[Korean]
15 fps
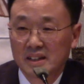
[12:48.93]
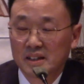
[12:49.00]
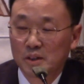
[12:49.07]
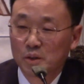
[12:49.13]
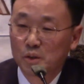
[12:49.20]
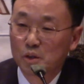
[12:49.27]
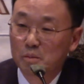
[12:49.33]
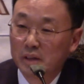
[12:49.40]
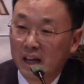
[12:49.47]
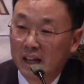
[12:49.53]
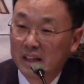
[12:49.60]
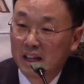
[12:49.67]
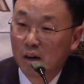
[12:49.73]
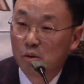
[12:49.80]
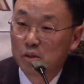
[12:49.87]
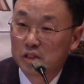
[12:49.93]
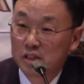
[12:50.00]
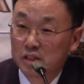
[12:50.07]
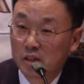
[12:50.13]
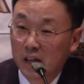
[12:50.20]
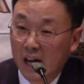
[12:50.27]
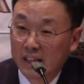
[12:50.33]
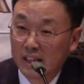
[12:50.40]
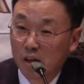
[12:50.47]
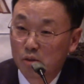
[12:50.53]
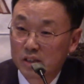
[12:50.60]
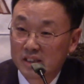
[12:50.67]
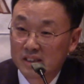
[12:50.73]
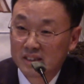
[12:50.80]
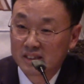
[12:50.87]
울음이 안 나오시 안
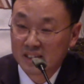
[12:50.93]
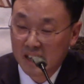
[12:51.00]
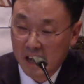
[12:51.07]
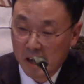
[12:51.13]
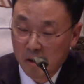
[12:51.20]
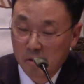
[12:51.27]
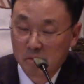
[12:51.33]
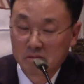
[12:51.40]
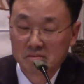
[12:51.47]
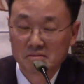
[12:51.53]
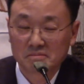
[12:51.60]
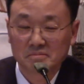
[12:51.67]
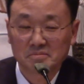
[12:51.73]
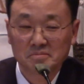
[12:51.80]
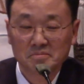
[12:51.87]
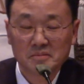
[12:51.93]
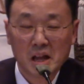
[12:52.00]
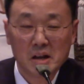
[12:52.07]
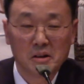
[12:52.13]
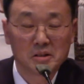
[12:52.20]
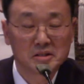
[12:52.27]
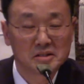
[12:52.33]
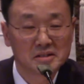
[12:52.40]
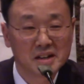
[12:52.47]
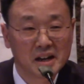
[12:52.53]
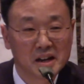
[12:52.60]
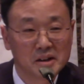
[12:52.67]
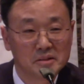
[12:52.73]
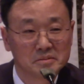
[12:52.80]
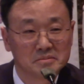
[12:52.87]
나오신든가요?
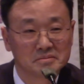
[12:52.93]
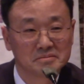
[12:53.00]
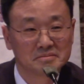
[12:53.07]
어떤가요?